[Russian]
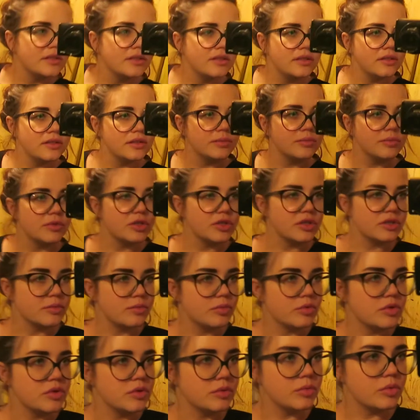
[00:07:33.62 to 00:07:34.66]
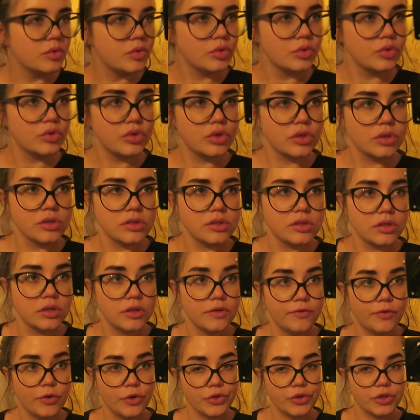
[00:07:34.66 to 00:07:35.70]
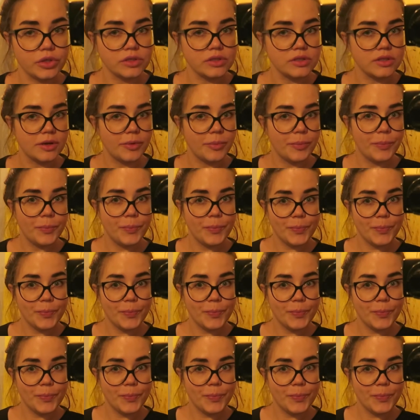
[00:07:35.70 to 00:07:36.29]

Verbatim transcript: и мы сейчас будем кушать и фоткаться.